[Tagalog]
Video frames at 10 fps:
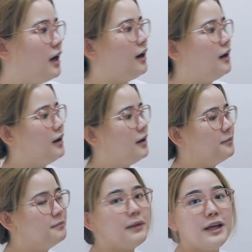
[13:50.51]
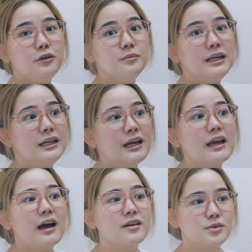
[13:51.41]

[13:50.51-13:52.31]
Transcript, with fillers: um, playroom ni Clea.